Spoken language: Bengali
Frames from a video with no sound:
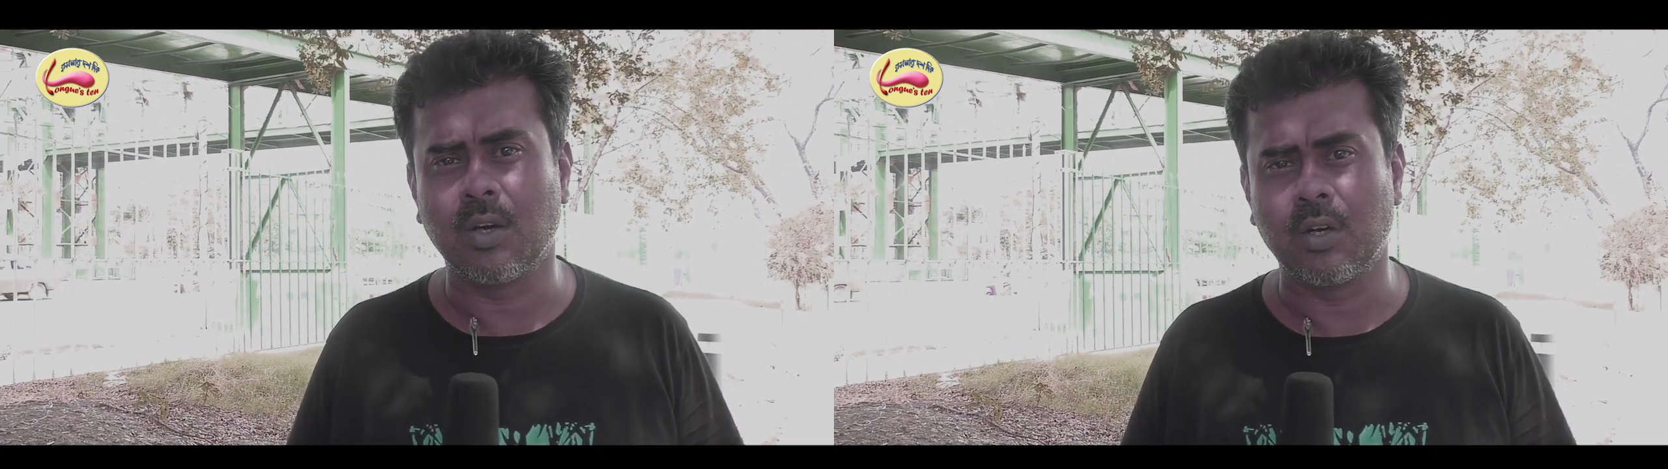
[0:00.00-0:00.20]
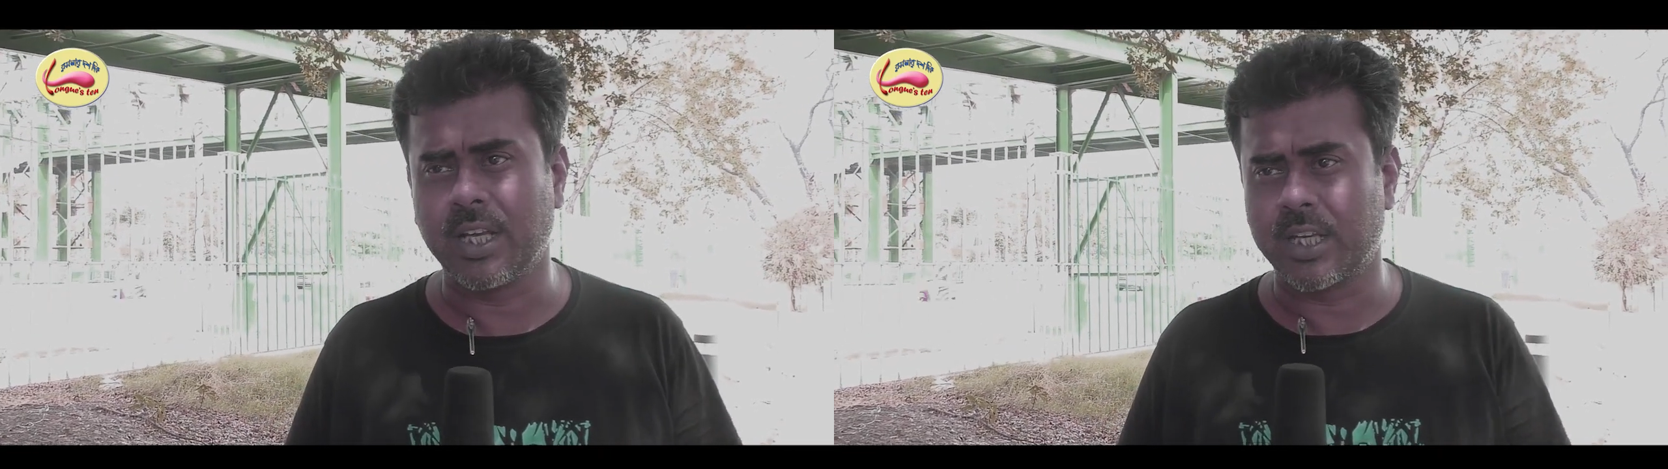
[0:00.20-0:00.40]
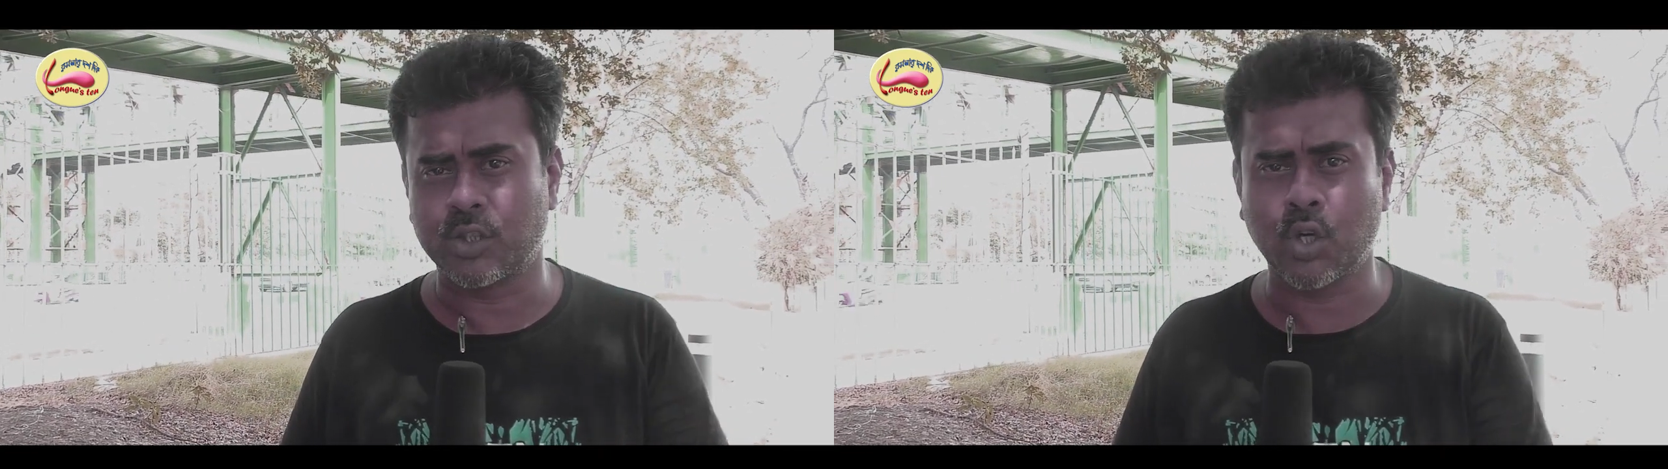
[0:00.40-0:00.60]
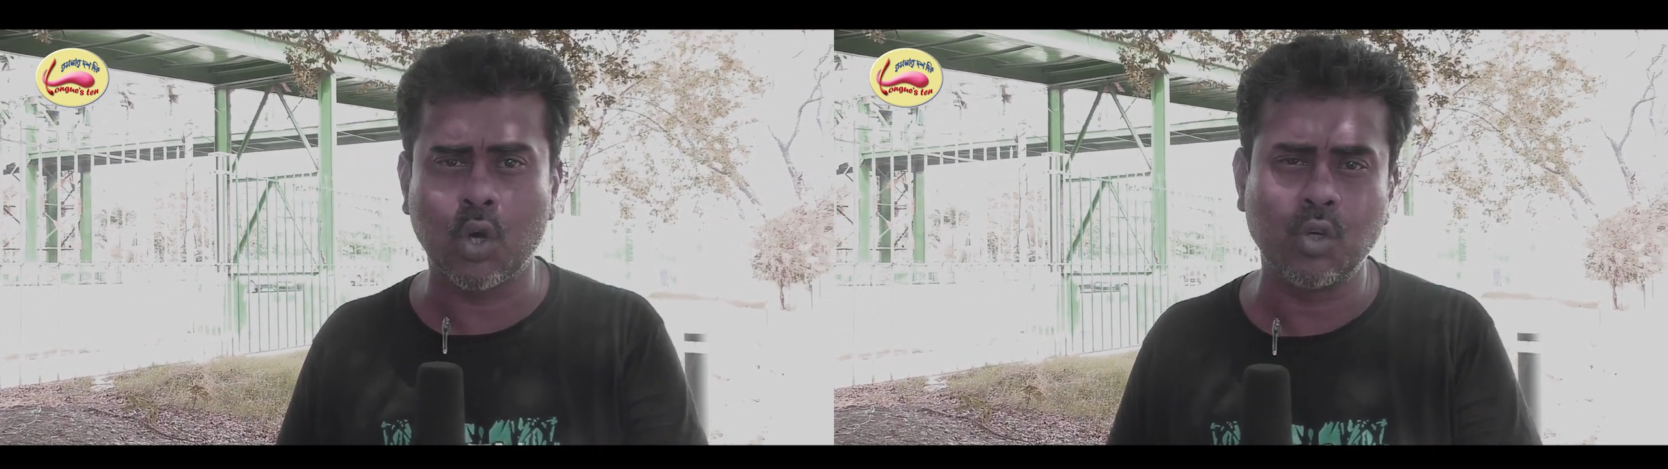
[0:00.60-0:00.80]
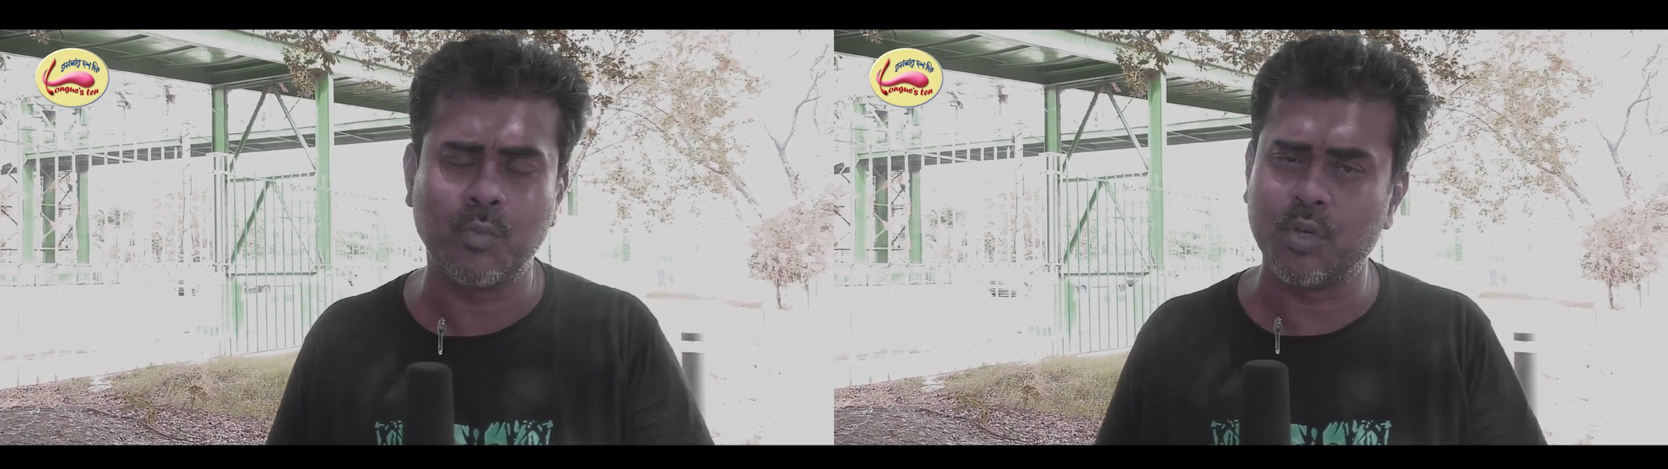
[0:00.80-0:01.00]
অনেকের
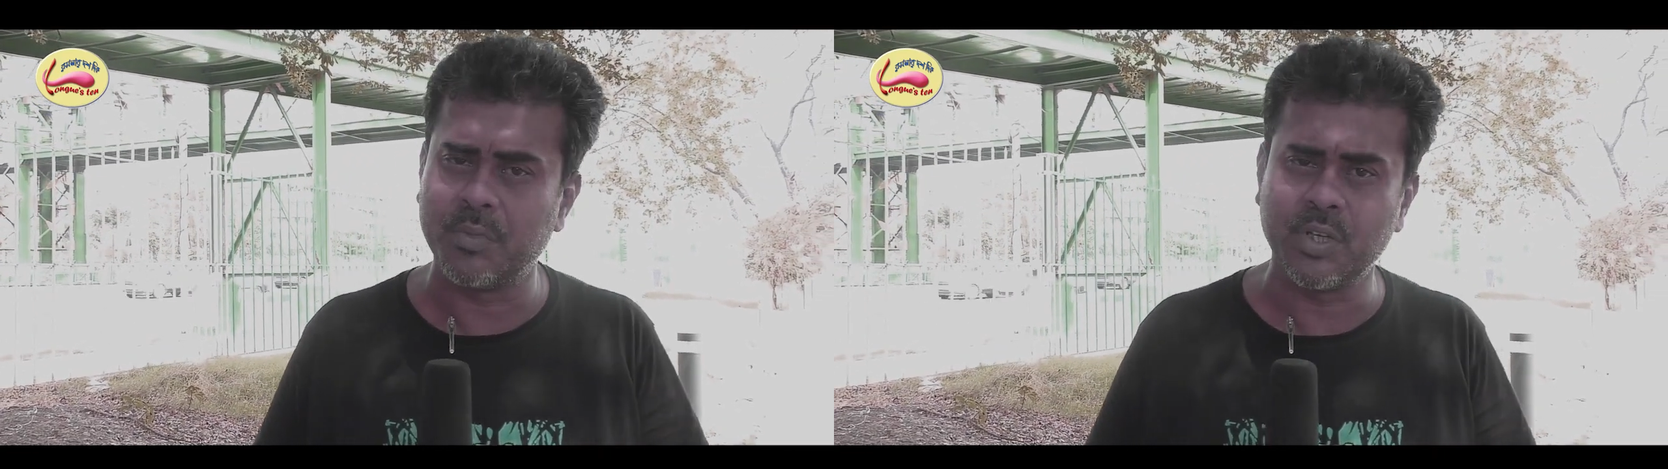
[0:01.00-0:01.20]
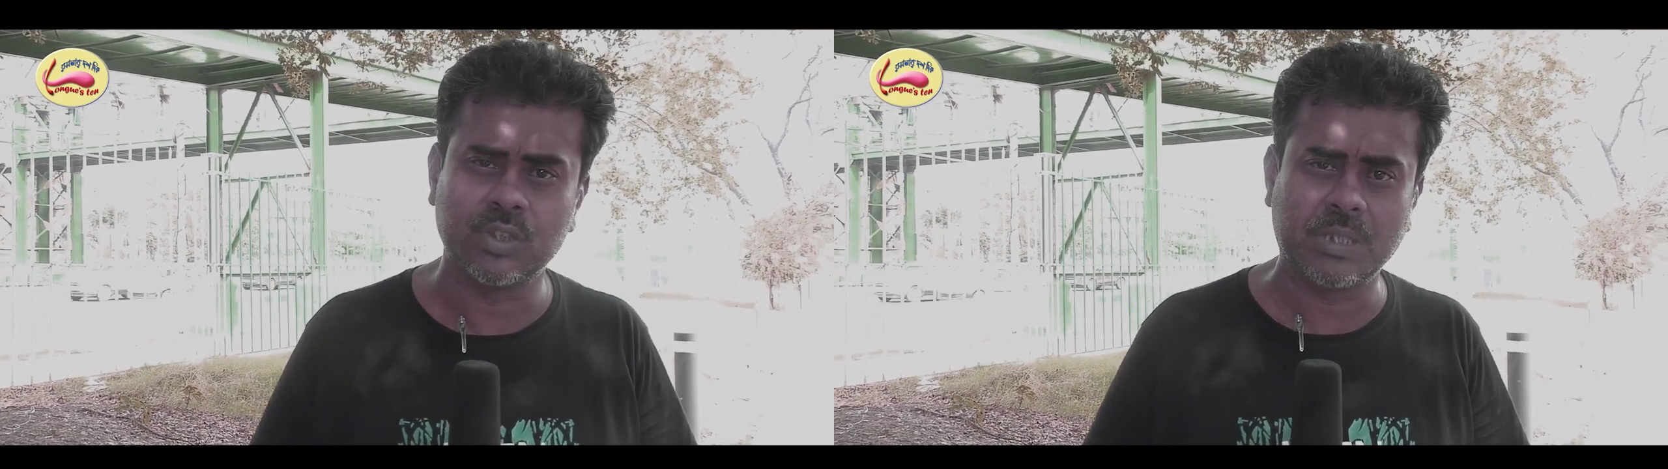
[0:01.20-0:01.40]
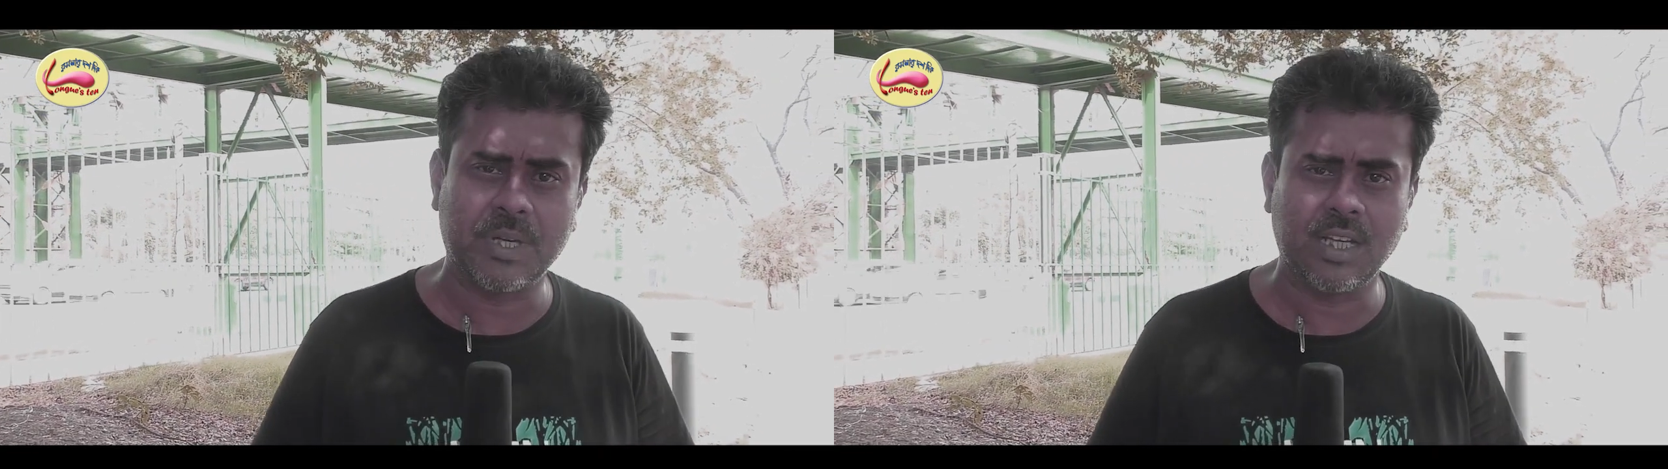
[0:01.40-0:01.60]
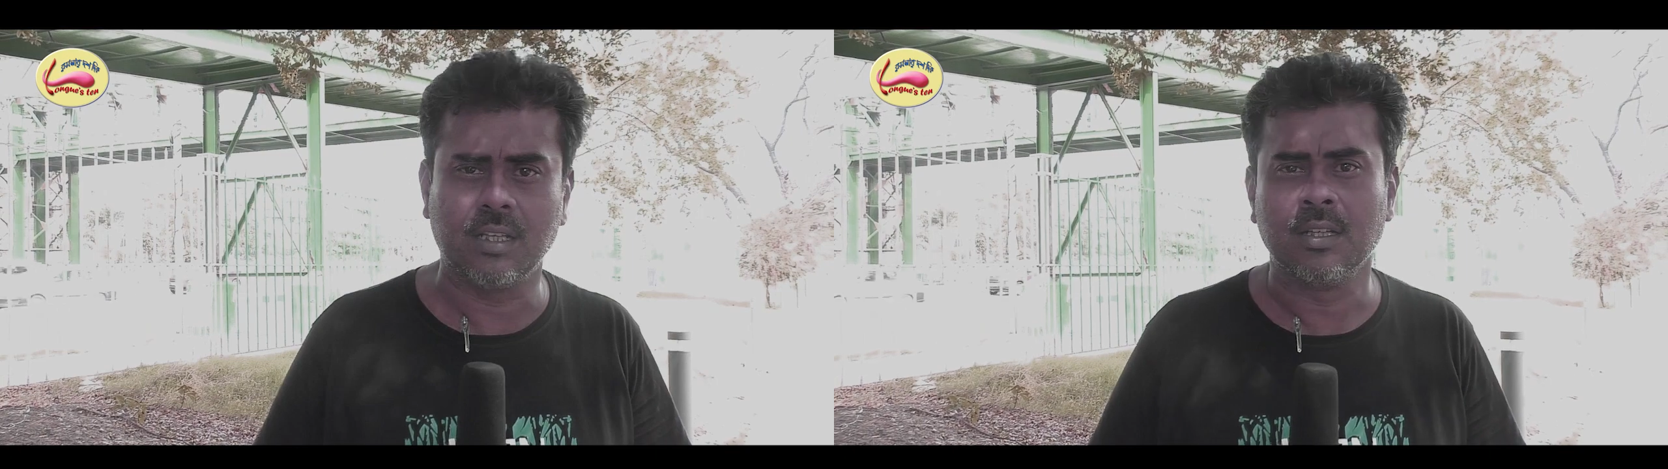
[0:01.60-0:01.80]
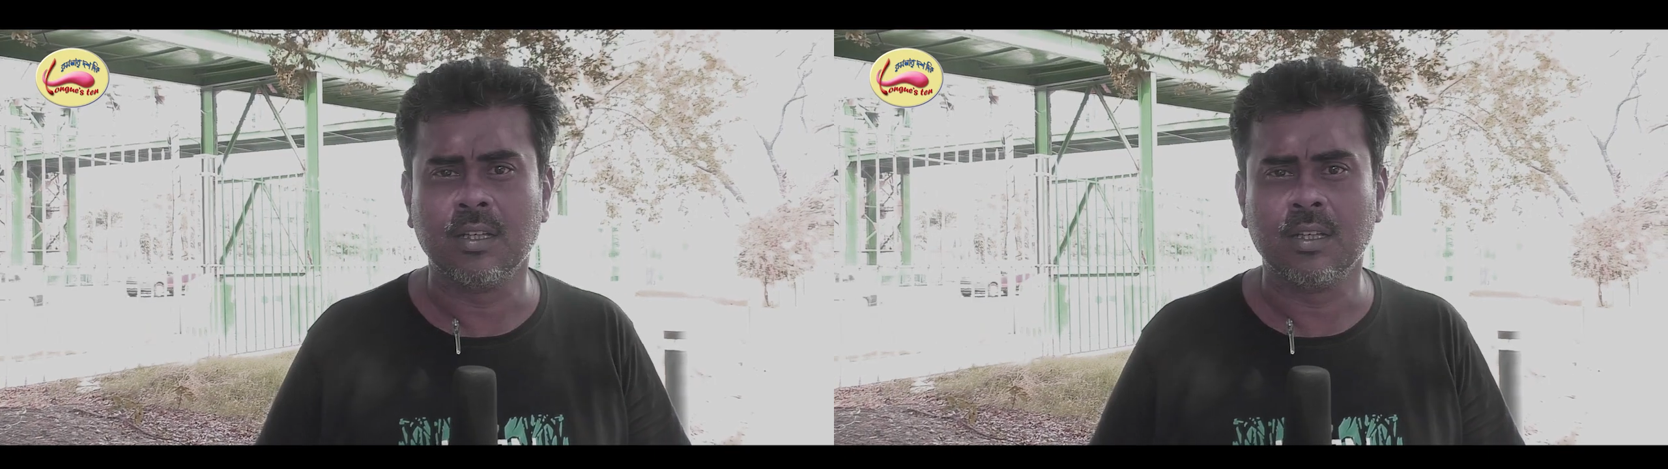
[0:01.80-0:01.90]
সহমর্মী হতে পারি